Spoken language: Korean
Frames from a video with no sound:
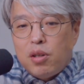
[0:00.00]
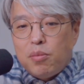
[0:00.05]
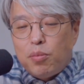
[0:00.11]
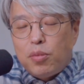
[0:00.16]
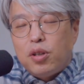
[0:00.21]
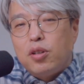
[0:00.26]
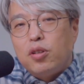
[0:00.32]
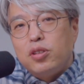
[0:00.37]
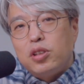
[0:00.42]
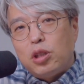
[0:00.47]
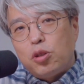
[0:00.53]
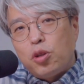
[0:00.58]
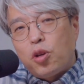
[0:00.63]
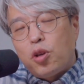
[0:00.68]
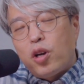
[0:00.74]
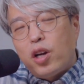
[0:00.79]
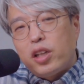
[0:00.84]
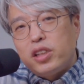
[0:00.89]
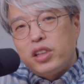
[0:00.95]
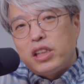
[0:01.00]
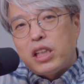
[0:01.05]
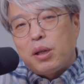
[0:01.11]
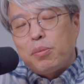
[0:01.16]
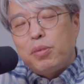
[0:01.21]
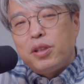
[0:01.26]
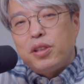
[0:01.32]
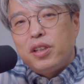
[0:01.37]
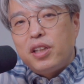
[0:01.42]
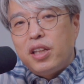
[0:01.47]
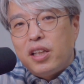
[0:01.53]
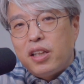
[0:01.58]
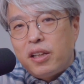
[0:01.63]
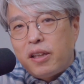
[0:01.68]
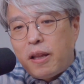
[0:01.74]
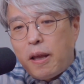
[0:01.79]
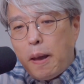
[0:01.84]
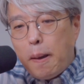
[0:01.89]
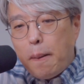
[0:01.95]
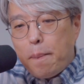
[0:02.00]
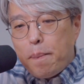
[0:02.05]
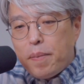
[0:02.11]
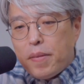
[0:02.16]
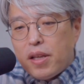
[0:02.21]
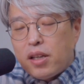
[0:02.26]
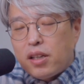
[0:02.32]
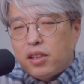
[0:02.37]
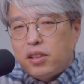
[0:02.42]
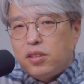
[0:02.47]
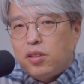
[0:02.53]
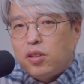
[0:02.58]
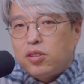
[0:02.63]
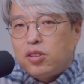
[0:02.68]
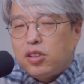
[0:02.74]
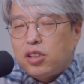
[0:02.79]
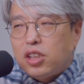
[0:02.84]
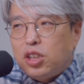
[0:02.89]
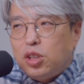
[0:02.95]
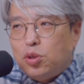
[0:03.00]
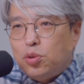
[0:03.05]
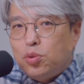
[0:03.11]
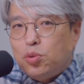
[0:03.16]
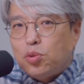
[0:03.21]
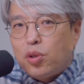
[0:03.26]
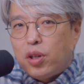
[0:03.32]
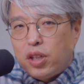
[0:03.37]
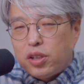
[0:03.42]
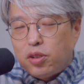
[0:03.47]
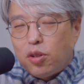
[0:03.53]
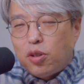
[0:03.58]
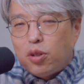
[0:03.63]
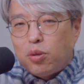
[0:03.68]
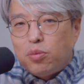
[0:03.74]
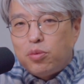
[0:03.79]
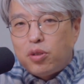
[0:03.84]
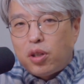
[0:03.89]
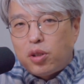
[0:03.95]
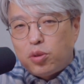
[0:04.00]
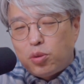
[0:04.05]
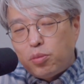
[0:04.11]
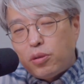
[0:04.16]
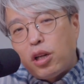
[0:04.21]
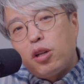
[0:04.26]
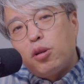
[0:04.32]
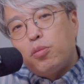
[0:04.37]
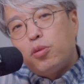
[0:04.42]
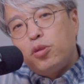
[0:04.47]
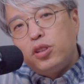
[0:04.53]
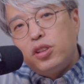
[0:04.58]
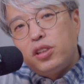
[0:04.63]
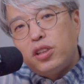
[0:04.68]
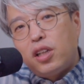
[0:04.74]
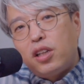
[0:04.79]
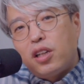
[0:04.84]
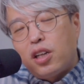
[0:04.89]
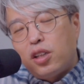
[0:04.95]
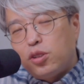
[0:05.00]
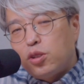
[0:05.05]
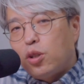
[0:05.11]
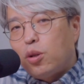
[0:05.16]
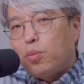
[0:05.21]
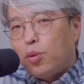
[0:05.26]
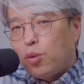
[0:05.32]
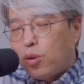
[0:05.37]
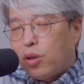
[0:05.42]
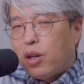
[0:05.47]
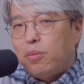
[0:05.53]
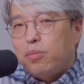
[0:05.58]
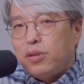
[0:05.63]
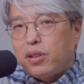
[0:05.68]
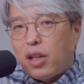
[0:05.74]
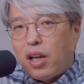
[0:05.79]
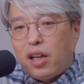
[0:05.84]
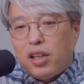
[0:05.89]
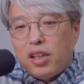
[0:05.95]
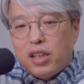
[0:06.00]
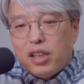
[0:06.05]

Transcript: 뭐 이런 여러 가지 장비들이 있는데 그것을 기준으로 해서 여러분들과 좀 나눠보는 시간을 가져볼까 합니다.